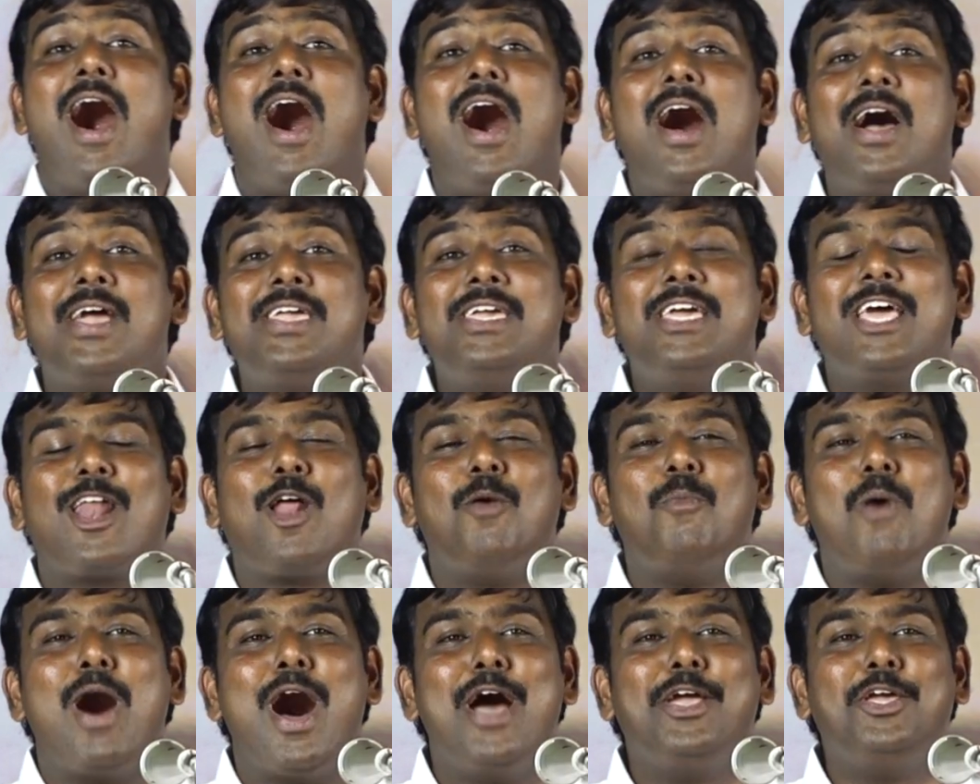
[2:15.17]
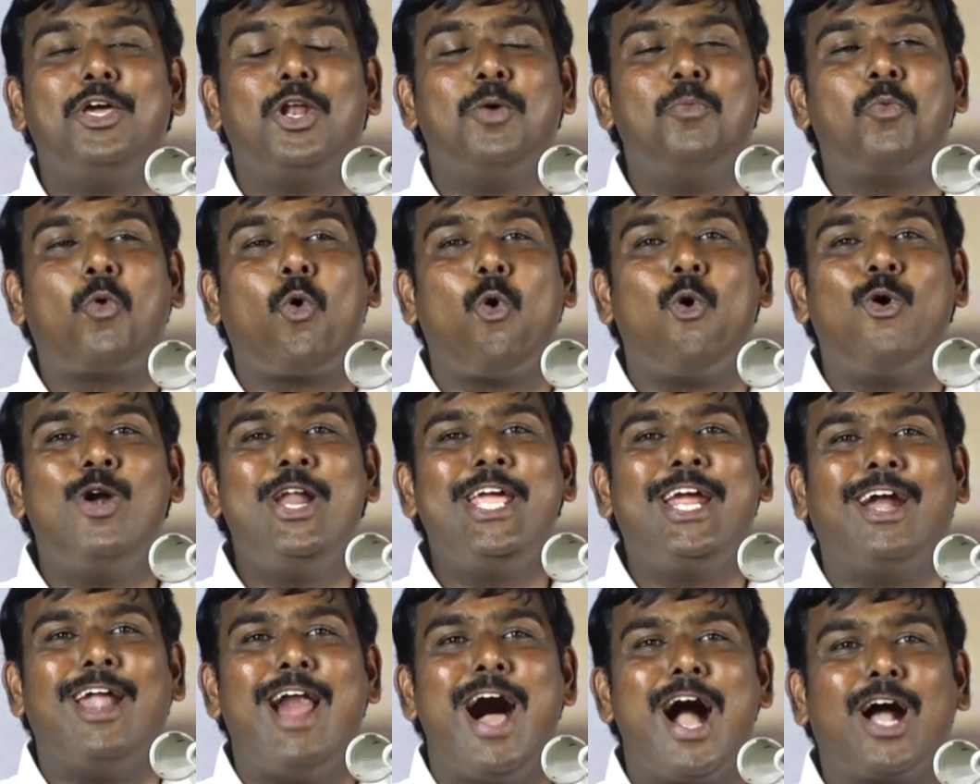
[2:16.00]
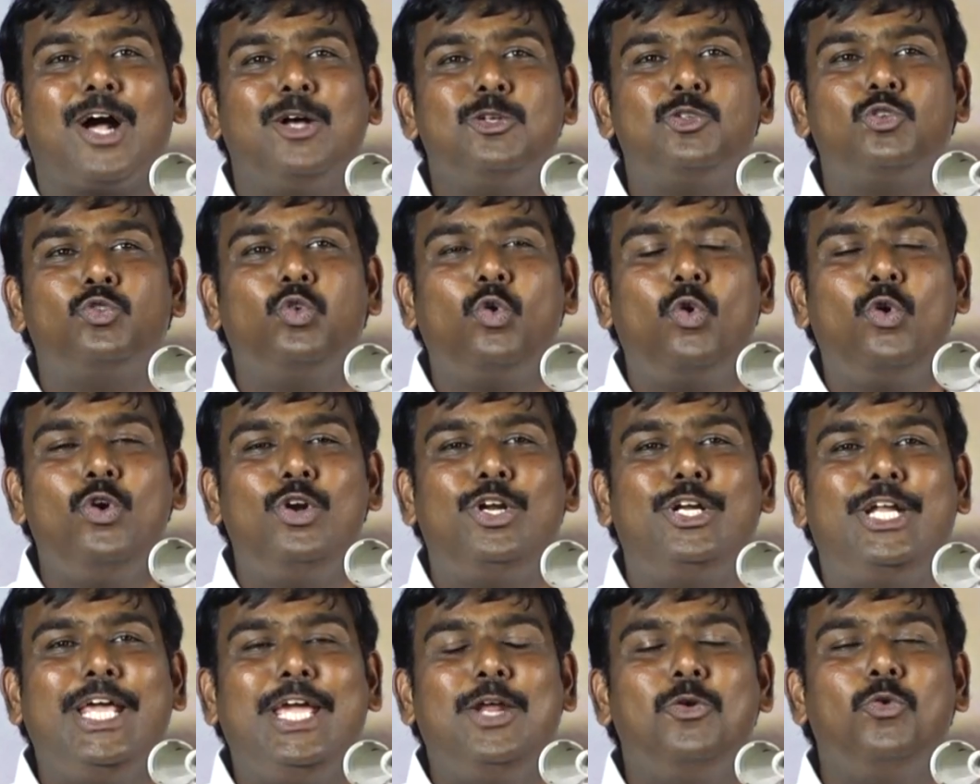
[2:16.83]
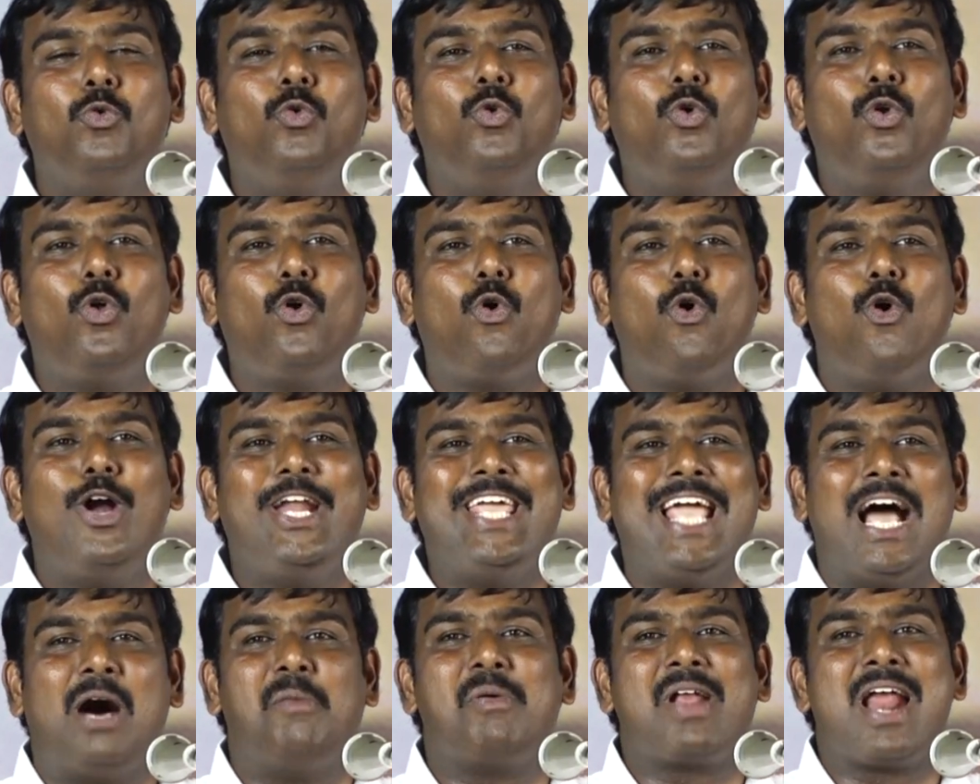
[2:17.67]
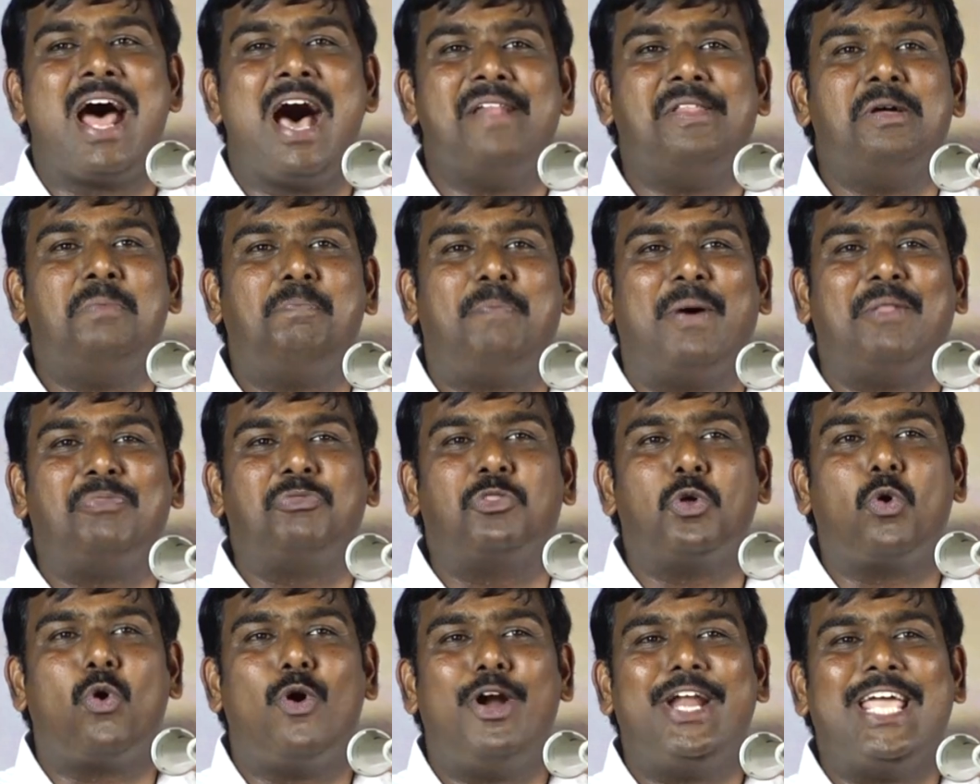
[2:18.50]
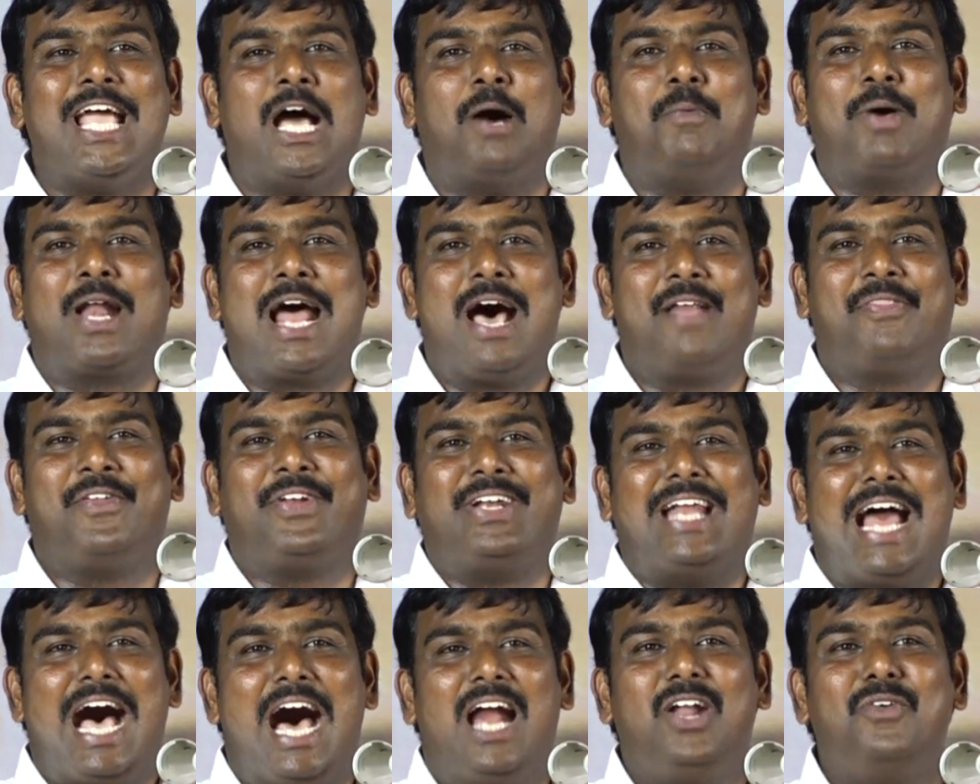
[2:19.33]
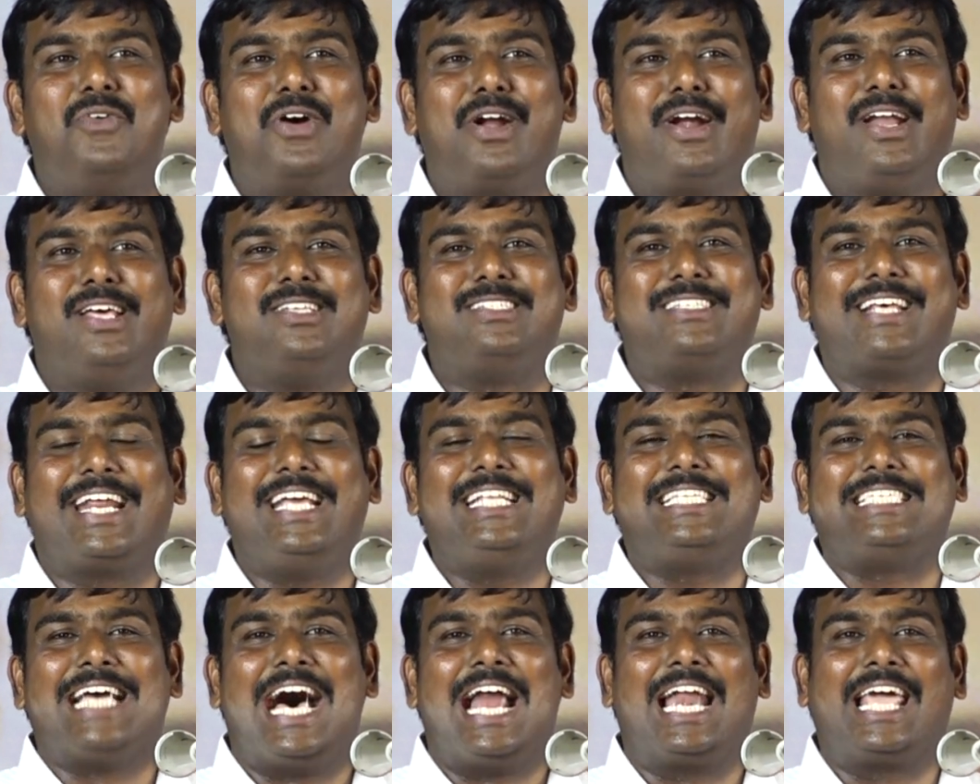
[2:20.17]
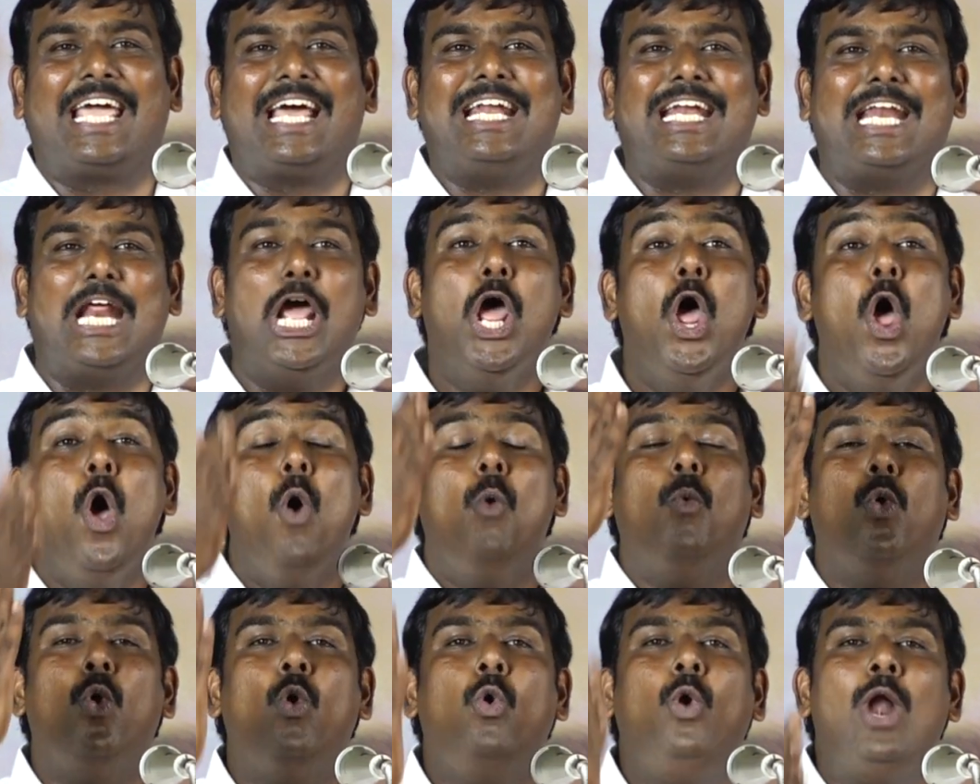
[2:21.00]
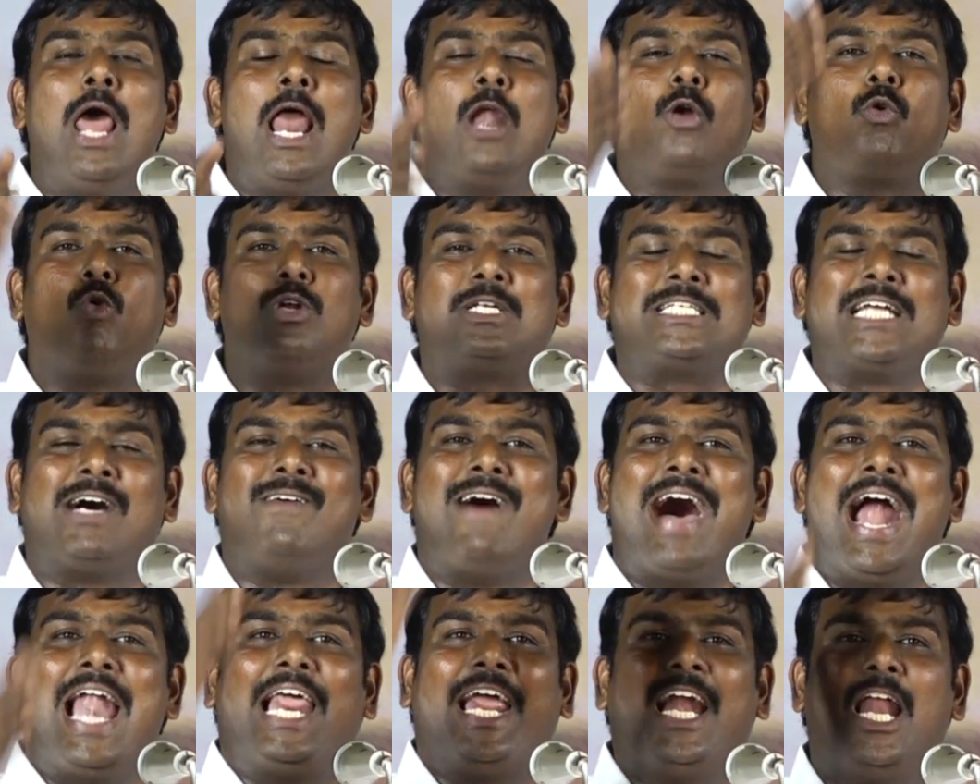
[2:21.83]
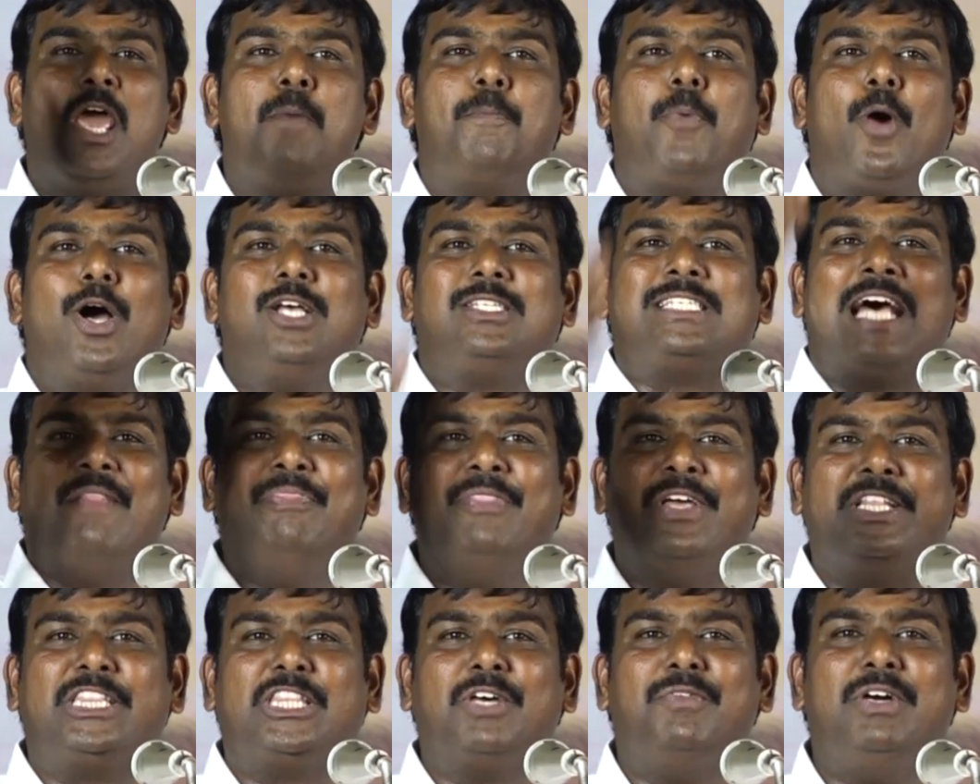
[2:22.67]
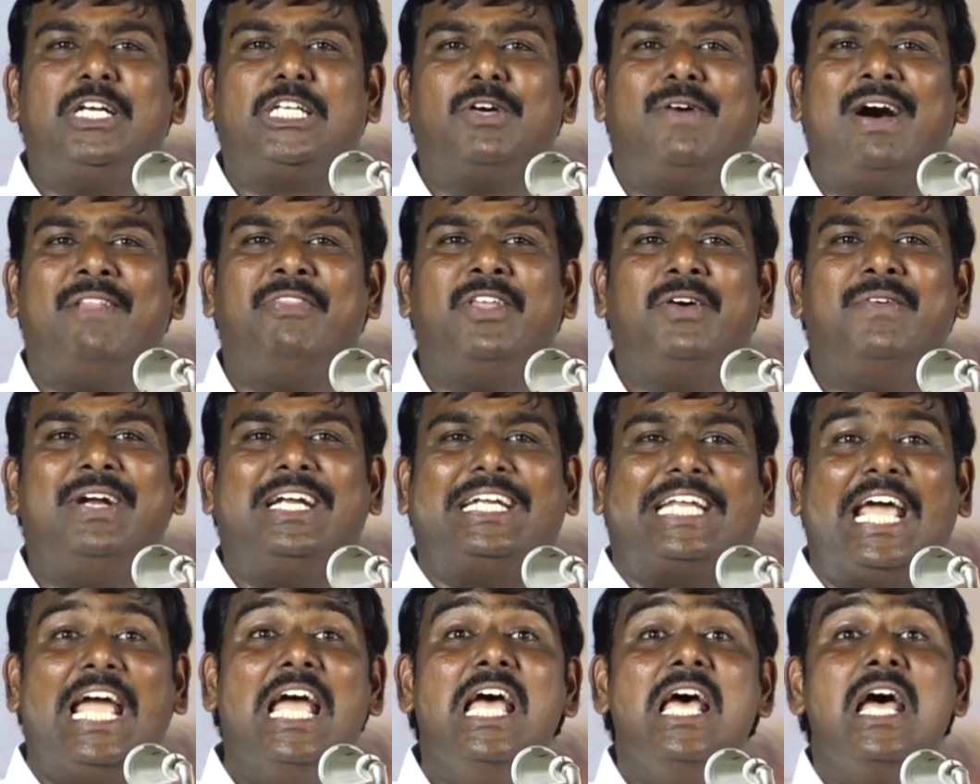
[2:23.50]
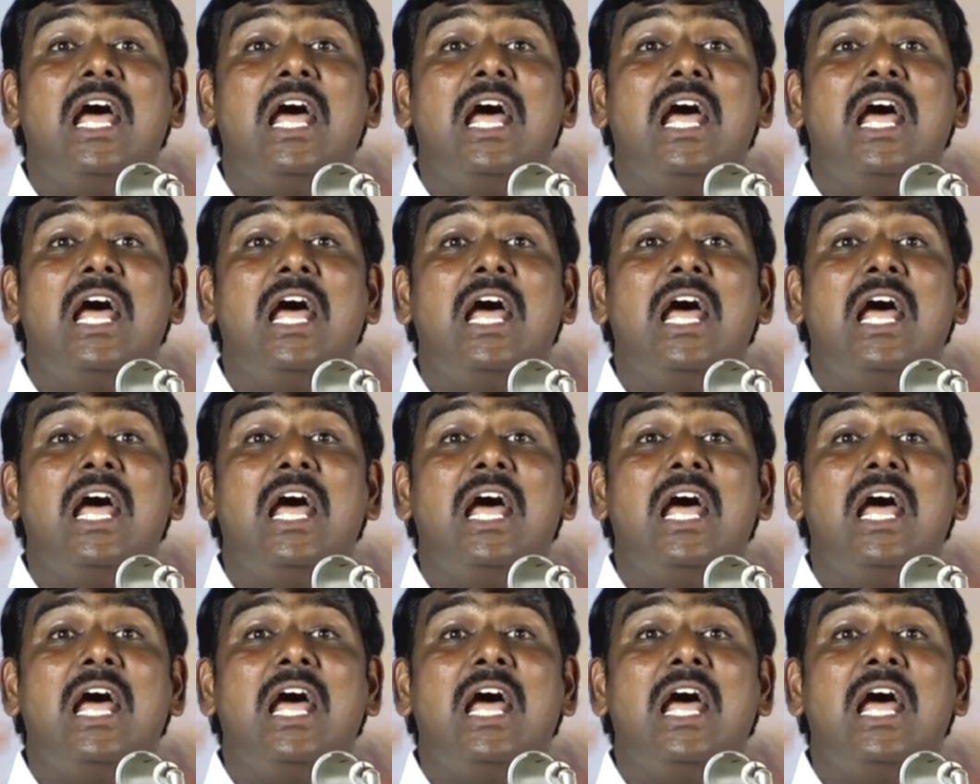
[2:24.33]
ஆயிரம் ஆயிரம் கோடிகளாக சுருட்டி நூறு கோடி அபராதம் பத்து கோடி அபராதம் நாலு வருட சிறைச்சாலை என்று ஊழல் குற்றவாளிகளை போய் சந்தித்து விட்டு வந்துவிட்டு